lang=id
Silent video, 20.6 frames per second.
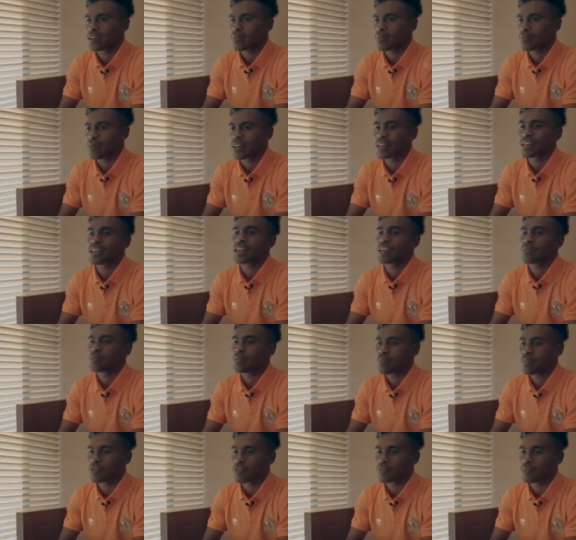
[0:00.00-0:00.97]
banyak yang
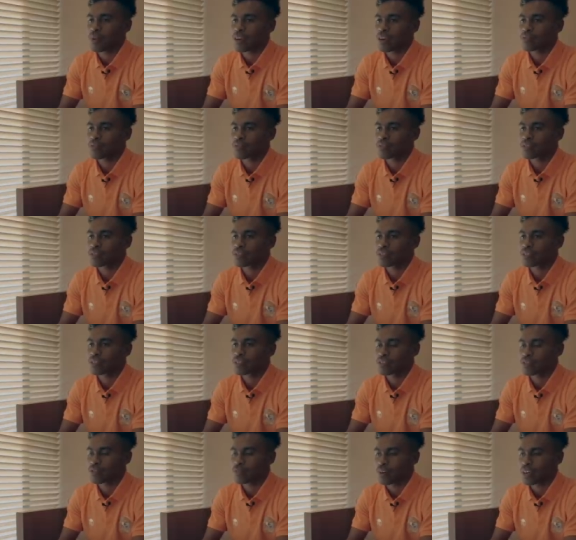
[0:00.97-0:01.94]
lebih bagus-bagus
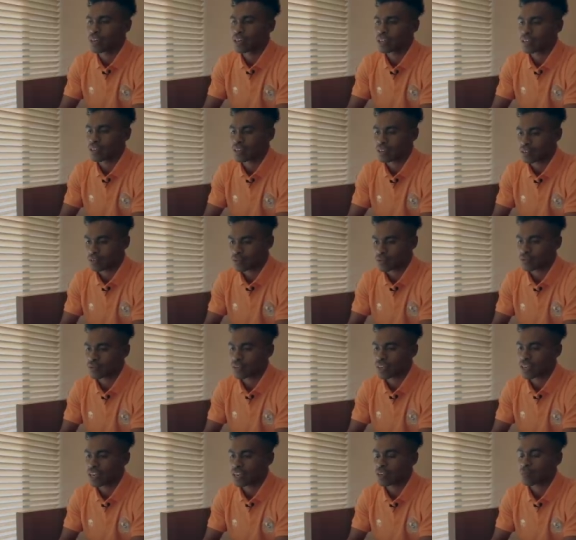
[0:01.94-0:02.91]
cuma untuk
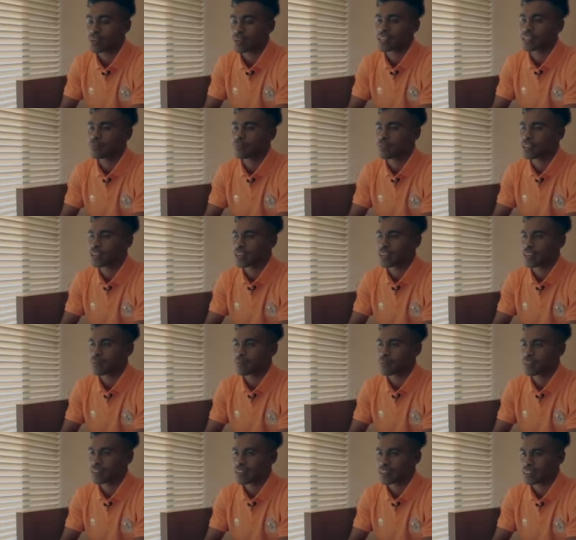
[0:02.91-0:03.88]
kali ini masih diberikan
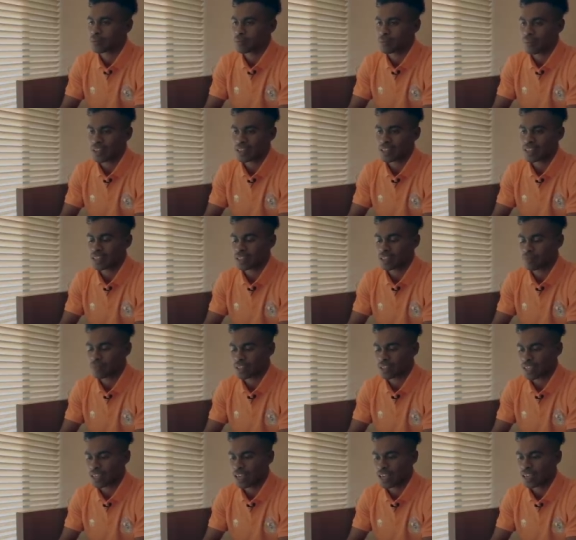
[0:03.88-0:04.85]
kesempatan
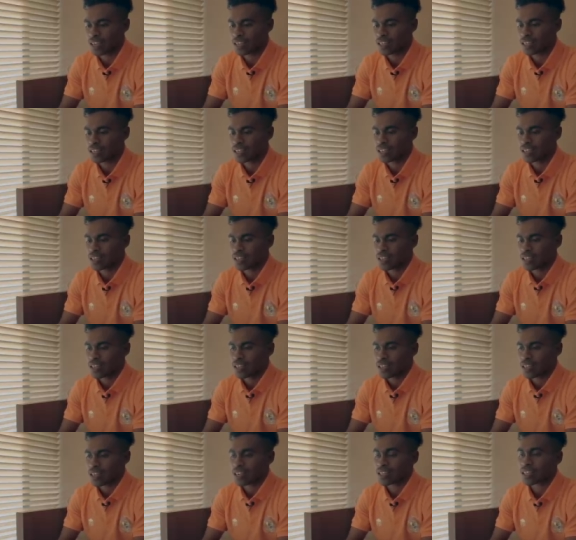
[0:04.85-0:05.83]
kepercayaan
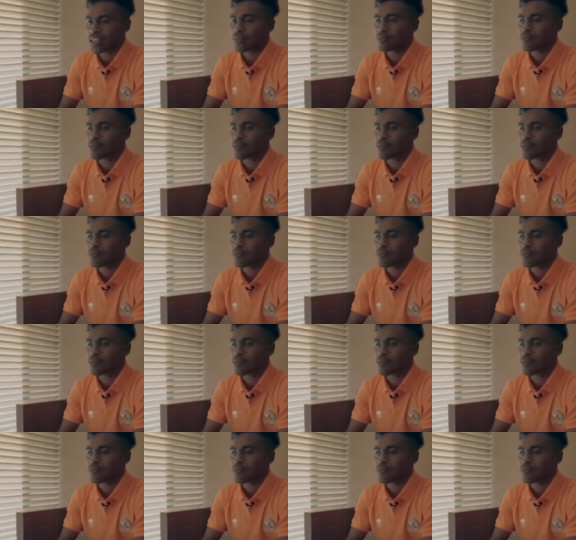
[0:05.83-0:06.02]
dan saya